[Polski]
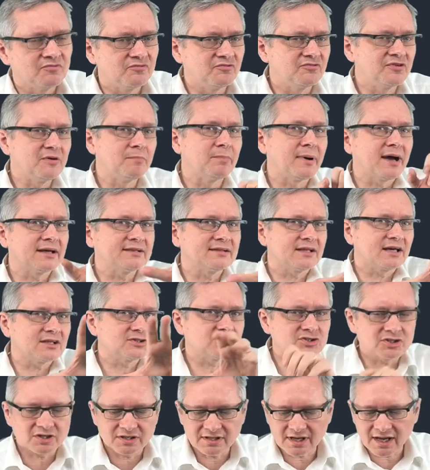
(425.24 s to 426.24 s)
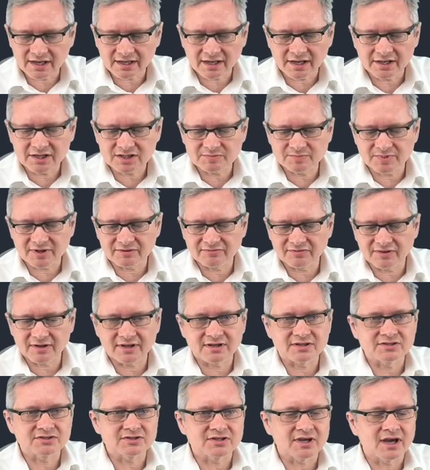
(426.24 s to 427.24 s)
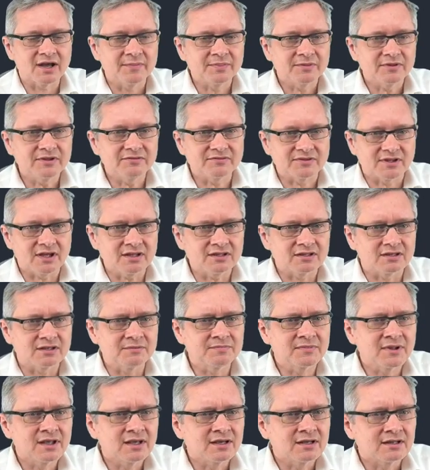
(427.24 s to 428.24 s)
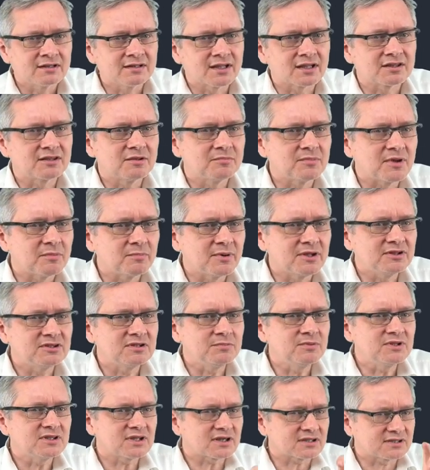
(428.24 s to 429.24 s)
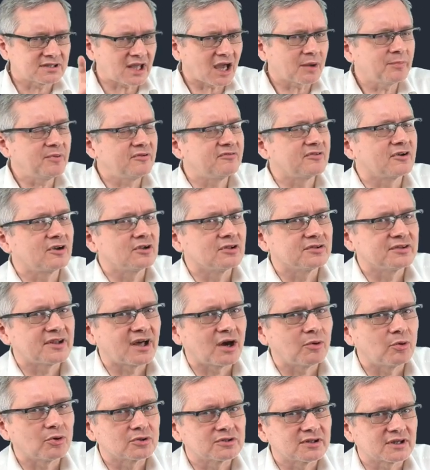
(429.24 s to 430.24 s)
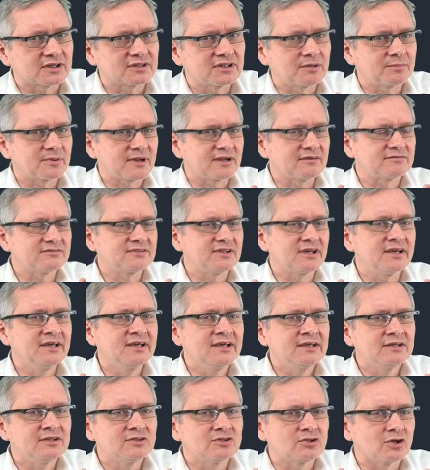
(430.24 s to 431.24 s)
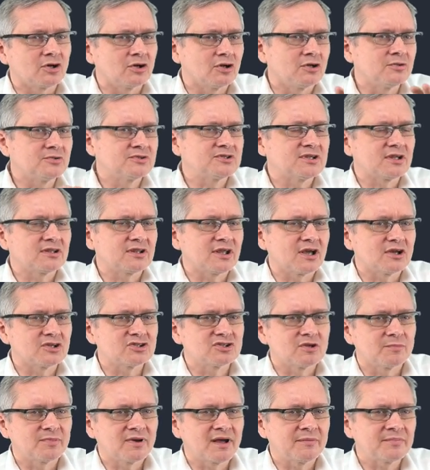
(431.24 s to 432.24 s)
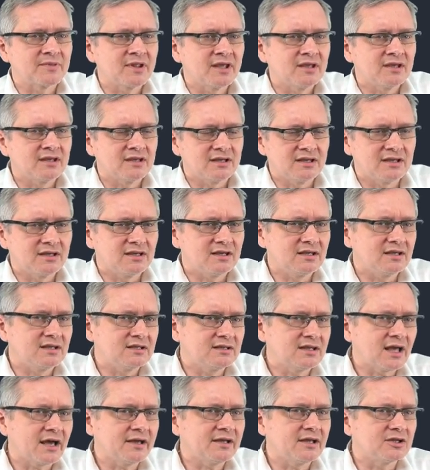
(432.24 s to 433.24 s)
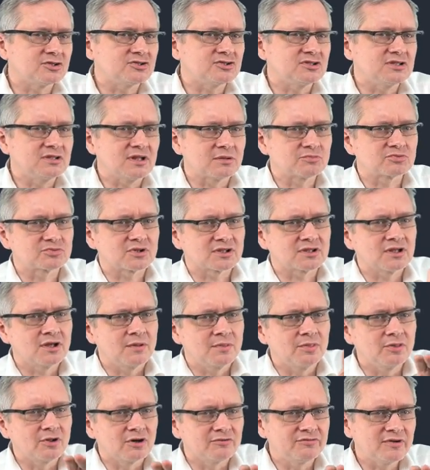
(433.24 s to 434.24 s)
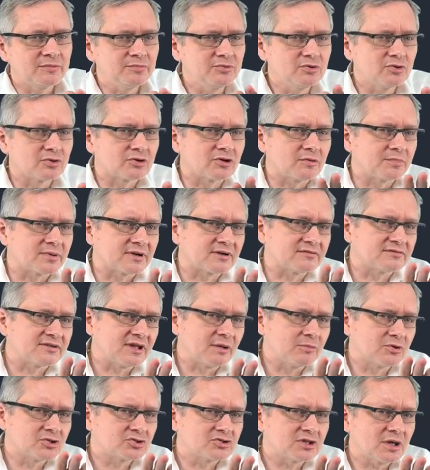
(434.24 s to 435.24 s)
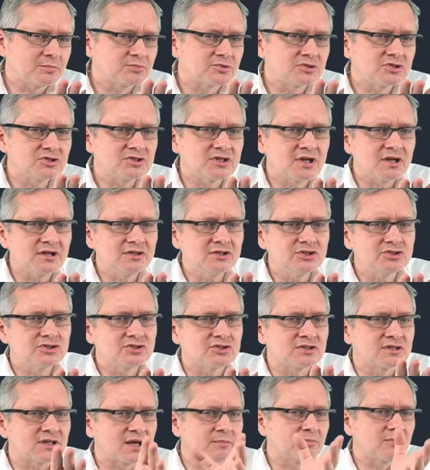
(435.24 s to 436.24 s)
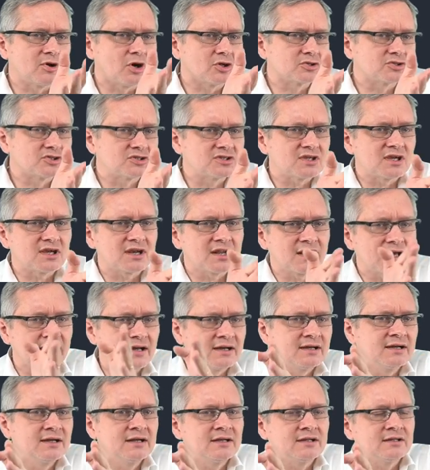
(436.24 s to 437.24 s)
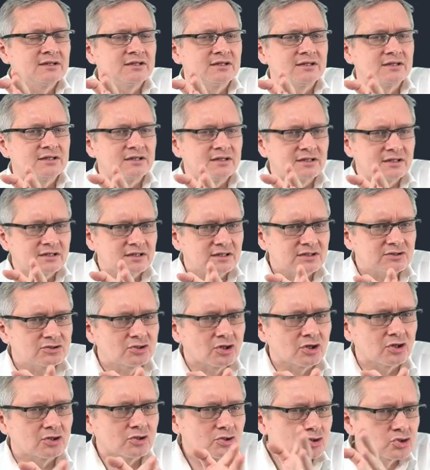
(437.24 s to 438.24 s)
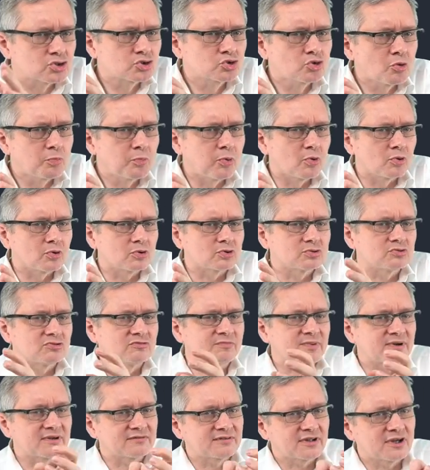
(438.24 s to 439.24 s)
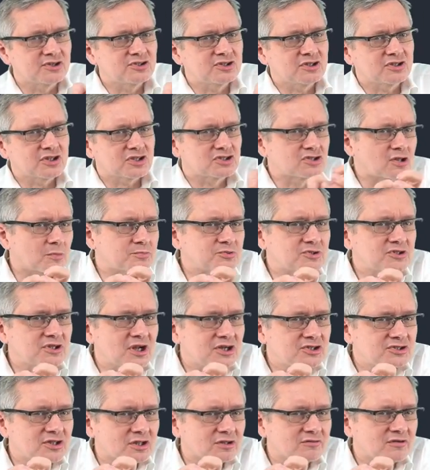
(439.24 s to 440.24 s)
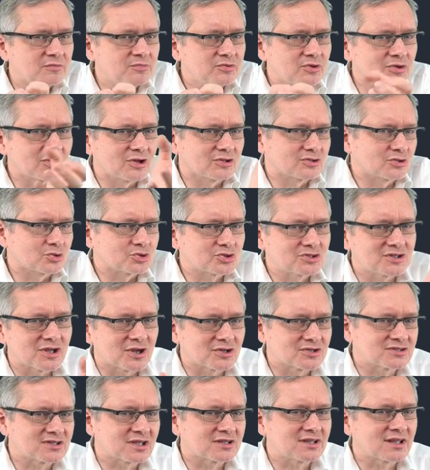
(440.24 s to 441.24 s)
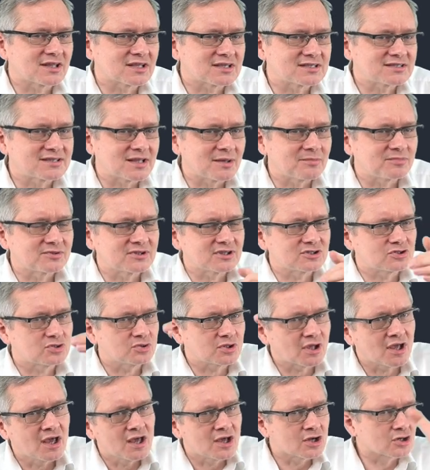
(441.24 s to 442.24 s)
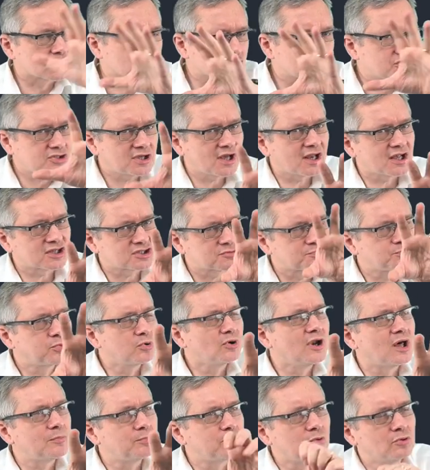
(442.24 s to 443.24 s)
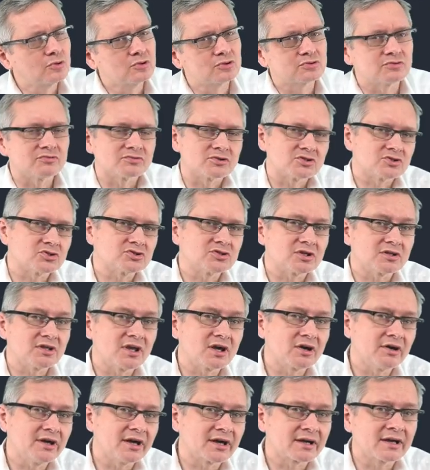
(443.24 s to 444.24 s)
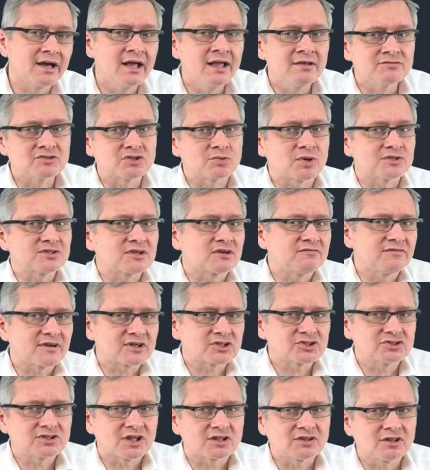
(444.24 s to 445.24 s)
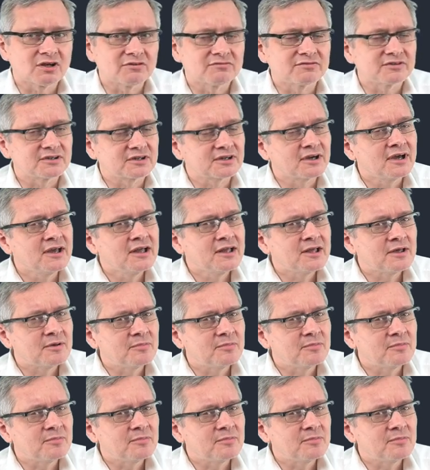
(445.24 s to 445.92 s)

wybadać, jaka jest preferencja. I wtedy na tym Mentimeter tak by wyglądało tak naprawdę to, co ta osoba e, daje, czyli na przykład nowe biuro, prawda? I możesz tutaj przydzielić tam od zera E, do 100 punktów, prawda? Jeżeli te 100 przydzielisz na nowe biuro, to już 0 zostanie na następne. Czyli tutaj rozdzielasz pulę punktów. To coś takiego jak w sytuacjach warsztatowych